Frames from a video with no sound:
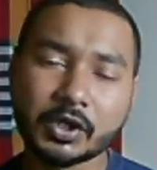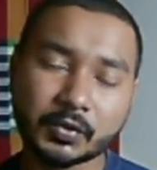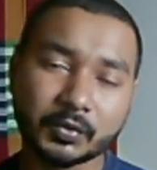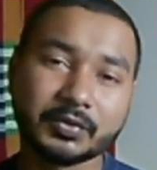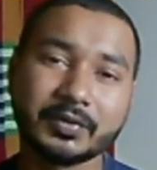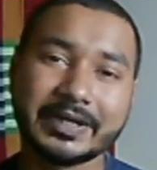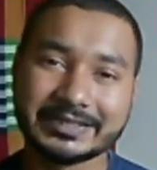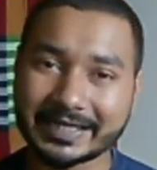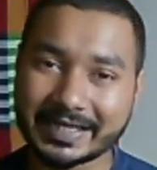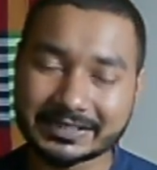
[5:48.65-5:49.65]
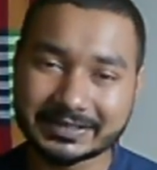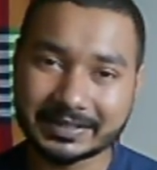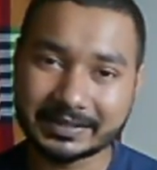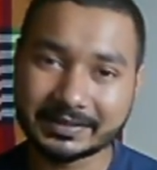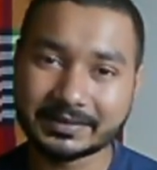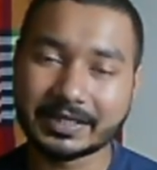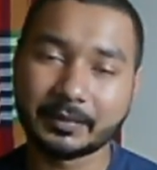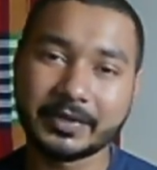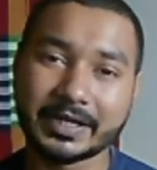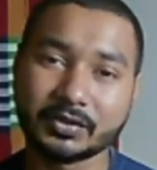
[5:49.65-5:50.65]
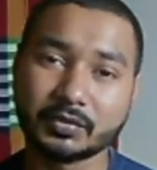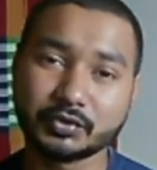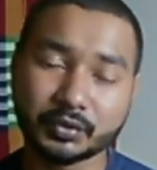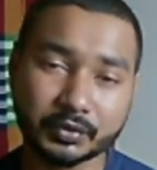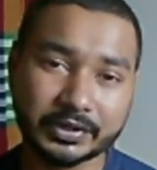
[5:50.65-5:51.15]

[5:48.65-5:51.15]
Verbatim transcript: হুট করে এই জায়গায় আসেননি আপনি একদম শুরু